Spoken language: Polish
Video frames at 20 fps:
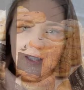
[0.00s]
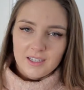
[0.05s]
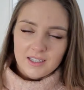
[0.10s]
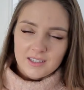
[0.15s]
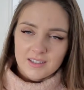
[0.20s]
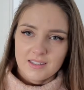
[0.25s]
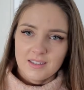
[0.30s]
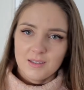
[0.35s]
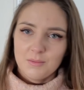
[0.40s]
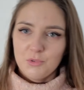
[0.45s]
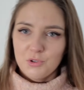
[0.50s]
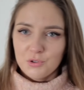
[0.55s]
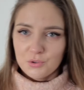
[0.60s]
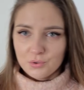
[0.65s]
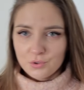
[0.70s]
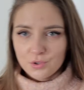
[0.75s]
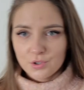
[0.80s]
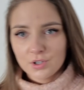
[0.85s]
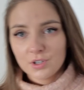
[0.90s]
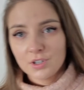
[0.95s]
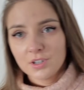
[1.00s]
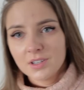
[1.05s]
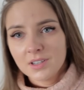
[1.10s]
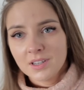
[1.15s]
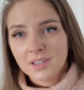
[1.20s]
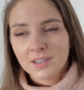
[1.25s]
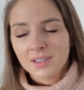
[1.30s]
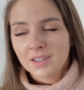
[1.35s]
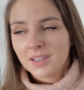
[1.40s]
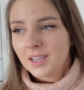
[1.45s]
Jestem już
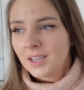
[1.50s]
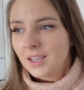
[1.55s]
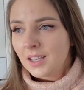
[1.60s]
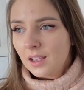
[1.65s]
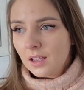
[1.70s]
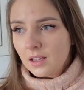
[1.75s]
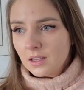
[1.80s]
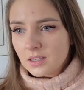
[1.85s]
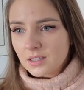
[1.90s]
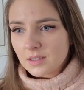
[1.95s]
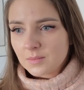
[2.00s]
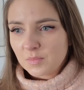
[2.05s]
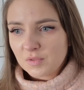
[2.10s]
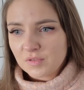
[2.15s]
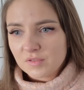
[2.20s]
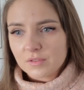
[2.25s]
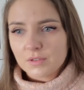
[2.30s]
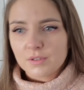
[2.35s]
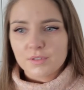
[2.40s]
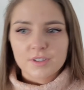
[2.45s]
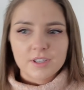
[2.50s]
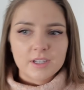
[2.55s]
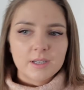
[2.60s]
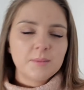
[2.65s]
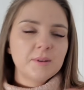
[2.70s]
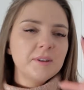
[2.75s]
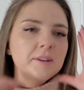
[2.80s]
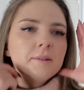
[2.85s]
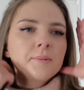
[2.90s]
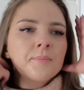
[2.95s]
z
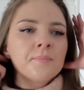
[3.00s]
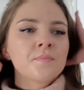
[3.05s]
powrotem.